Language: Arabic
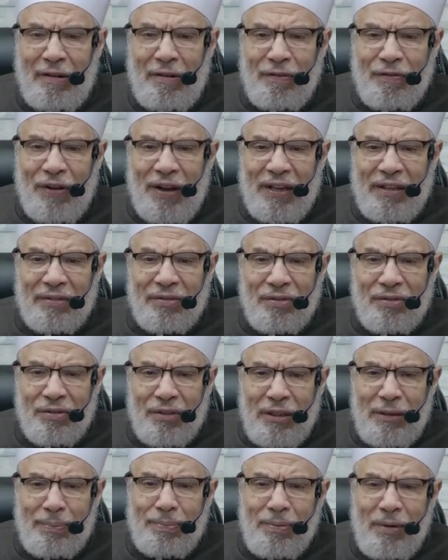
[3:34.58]
فإن
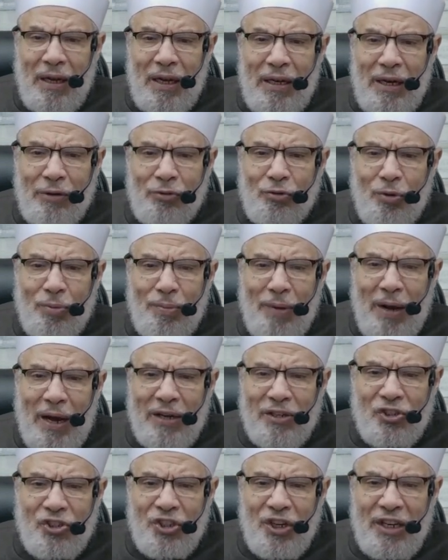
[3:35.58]
طبن لكم
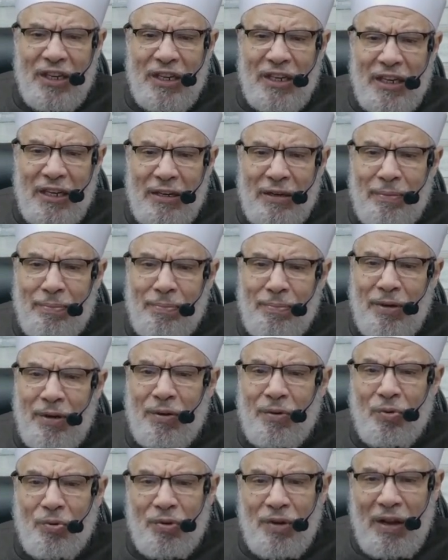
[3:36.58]
عن شيء
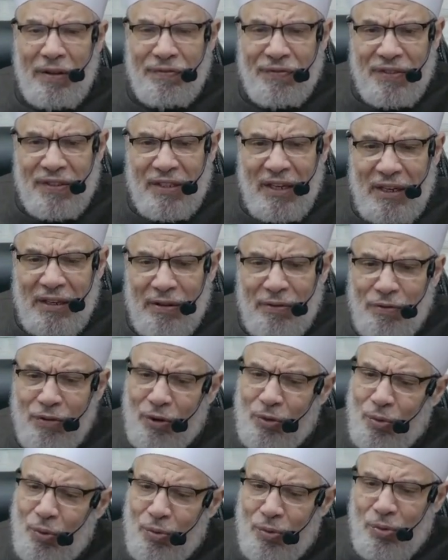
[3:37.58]
منه نفسا
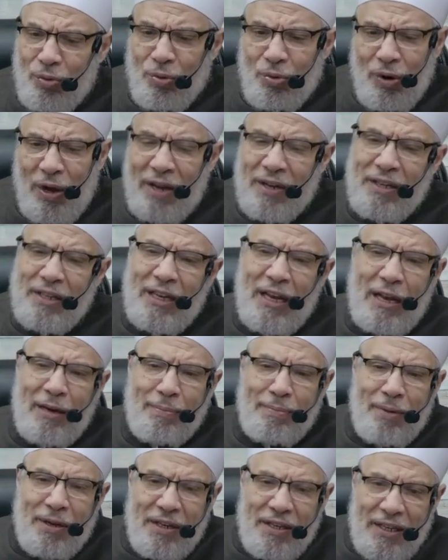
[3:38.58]
فكلوه
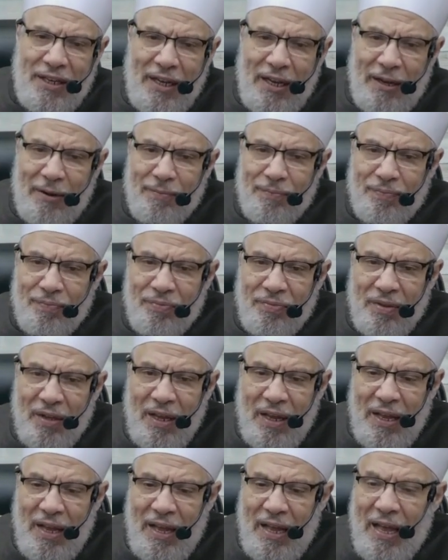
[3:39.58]
هنيئا مريئا
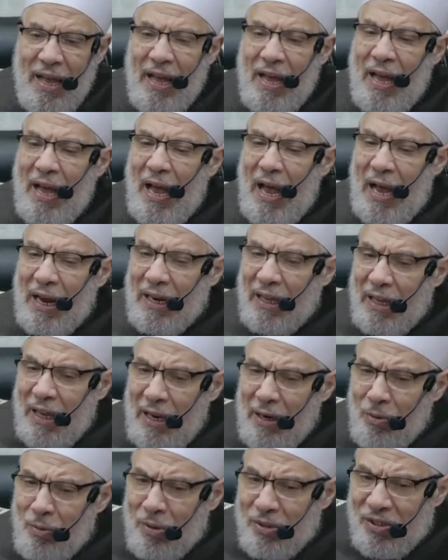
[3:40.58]

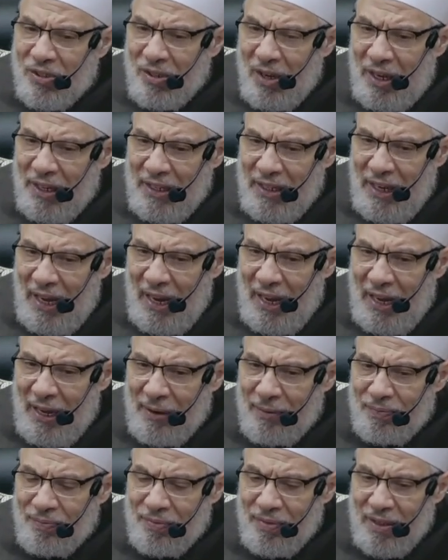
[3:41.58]
الخلوة
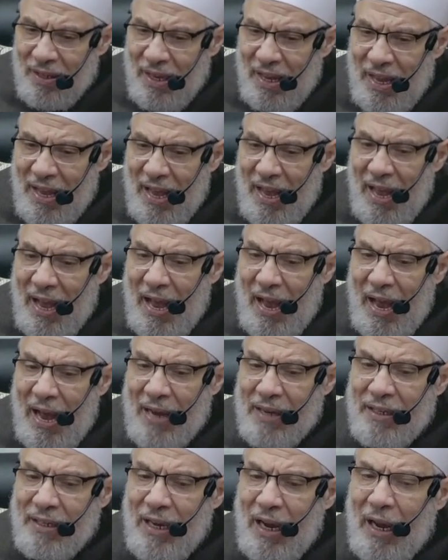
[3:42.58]
الصحيحة
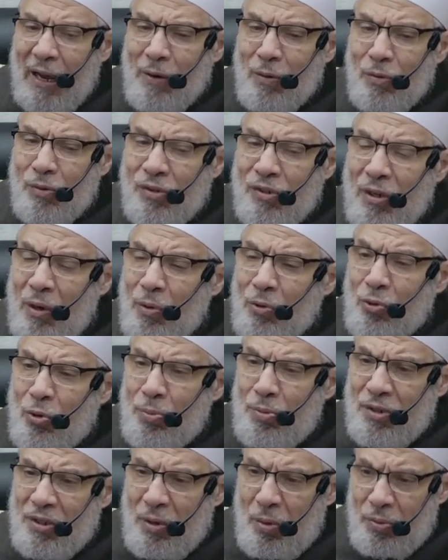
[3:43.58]
أن يخلو الزوج
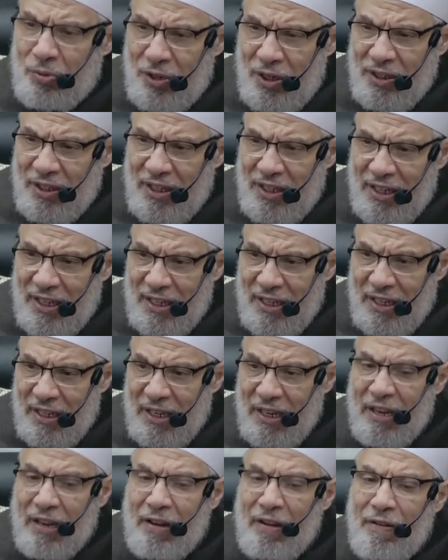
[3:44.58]
بزوجته
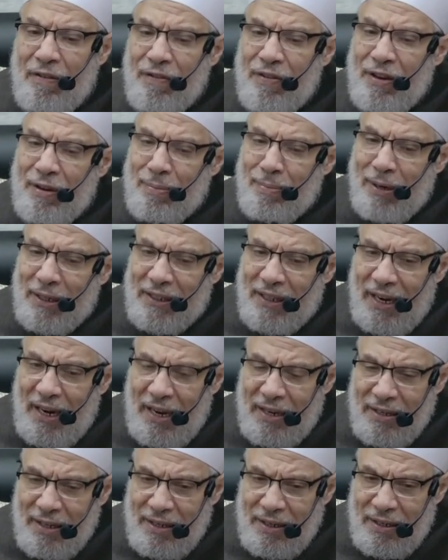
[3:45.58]
في
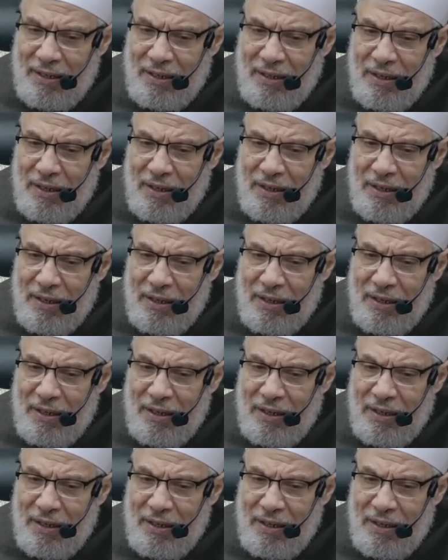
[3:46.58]
مكان